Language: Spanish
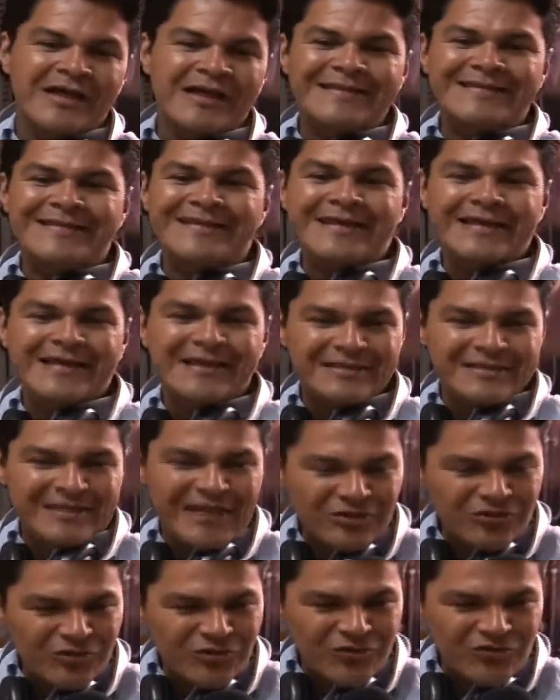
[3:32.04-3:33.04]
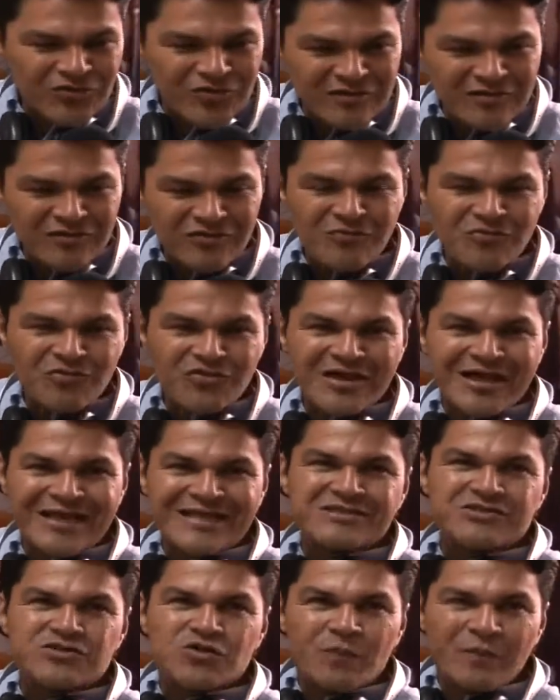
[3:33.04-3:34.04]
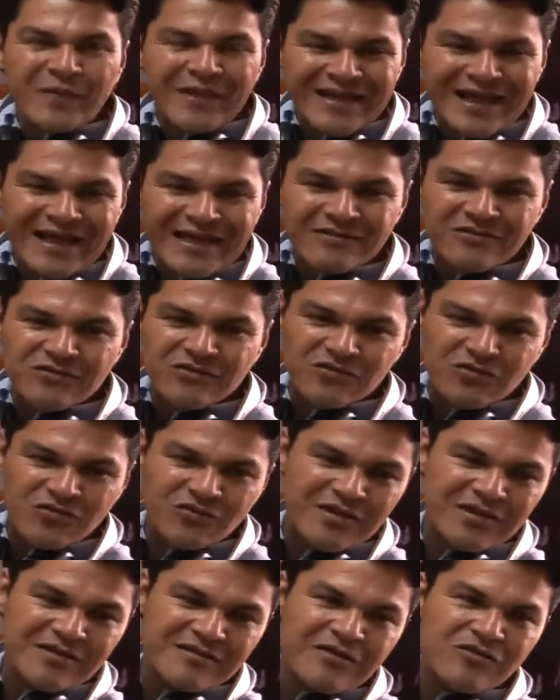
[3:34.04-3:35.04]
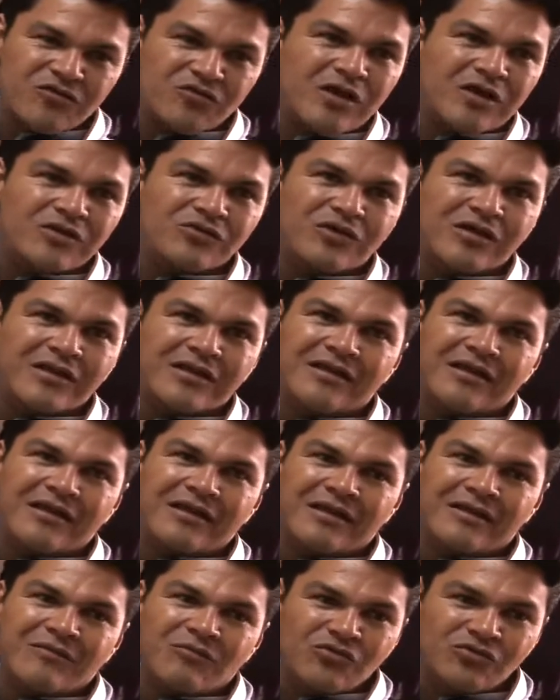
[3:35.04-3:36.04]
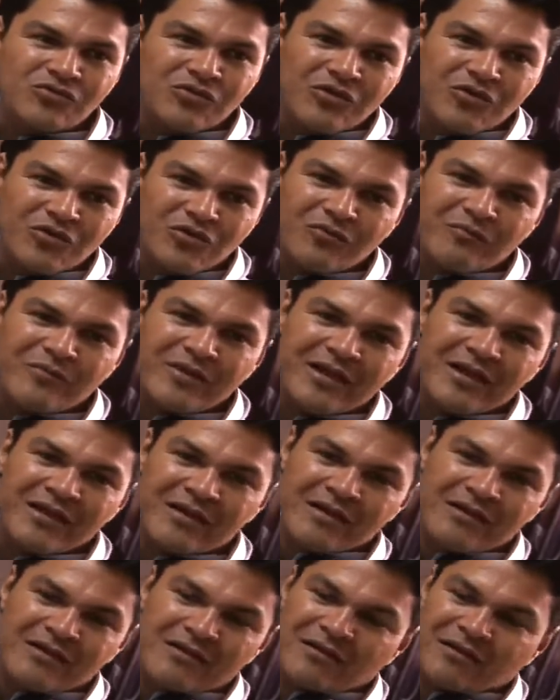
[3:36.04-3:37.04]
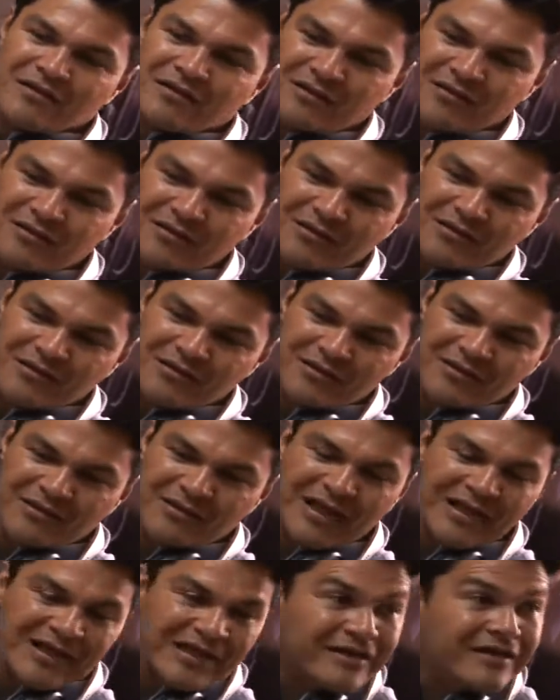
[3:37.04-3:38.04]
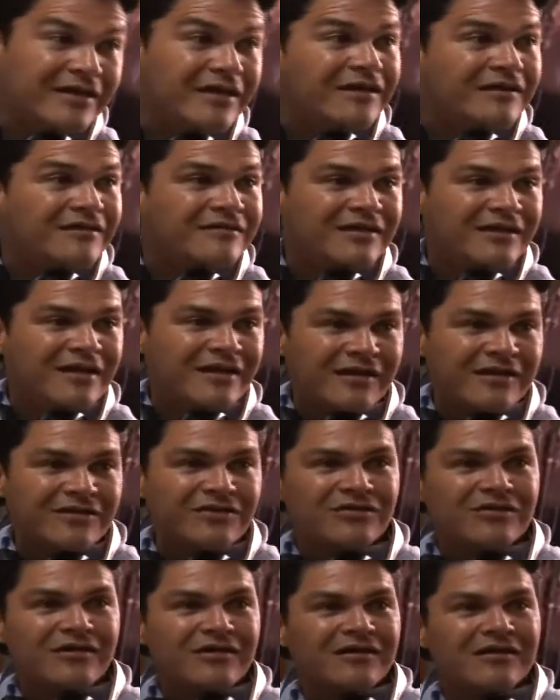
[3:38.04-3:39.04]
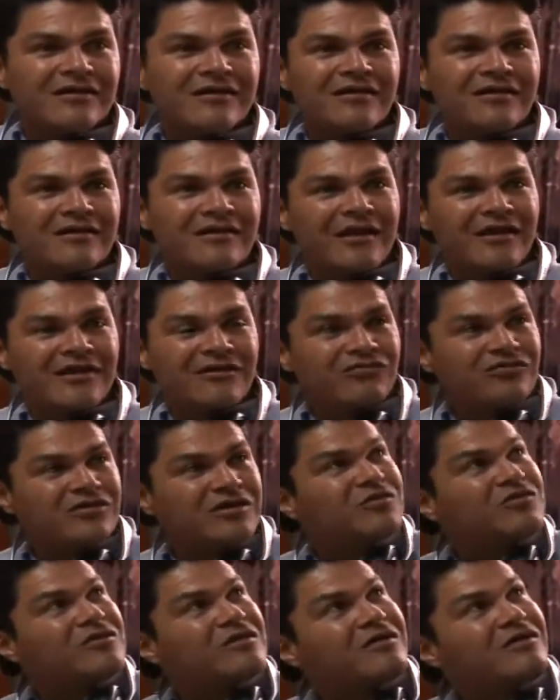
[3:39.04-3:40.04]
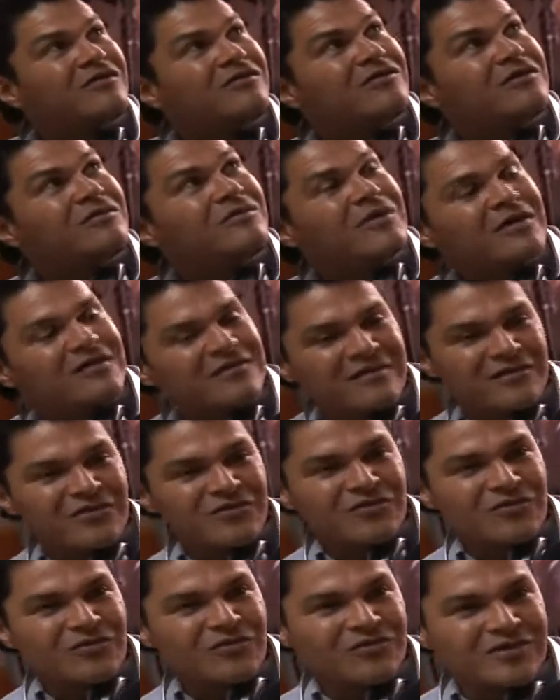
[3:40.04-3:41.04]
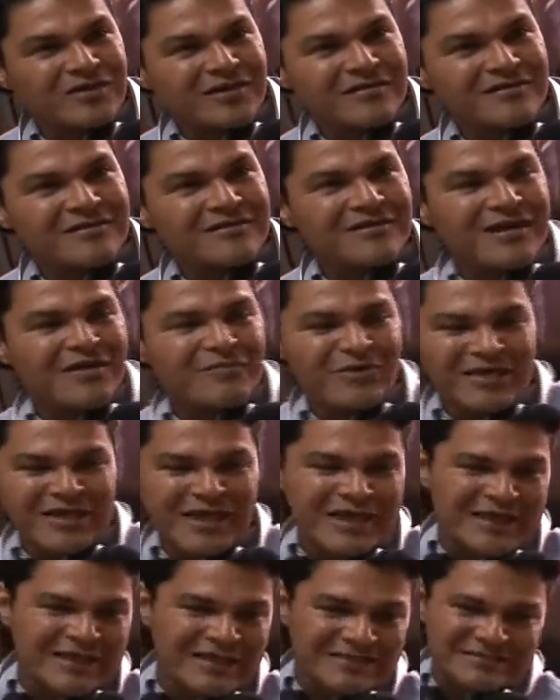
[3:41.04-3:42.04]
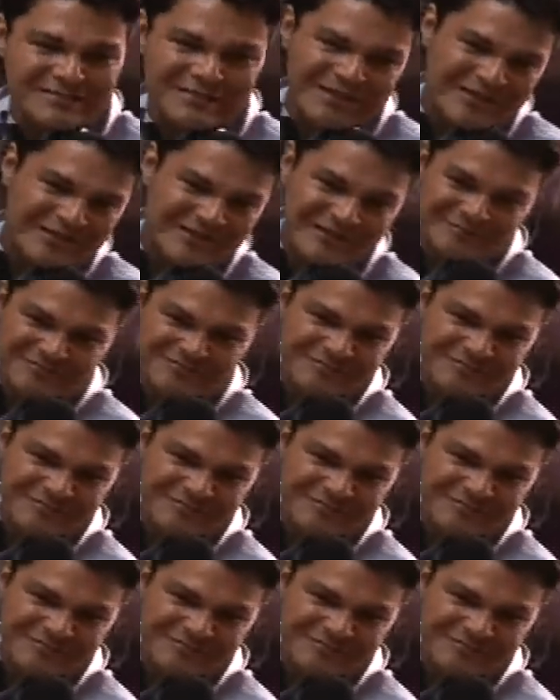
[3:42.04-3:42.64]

del tanto de los éxitos musicales tropicales, crossover que están sonando en, el mundo, en Colombia, y la alegría de la radio que la difundimos a través de Olímpica Stereo todos los días, desde la mañana hasta que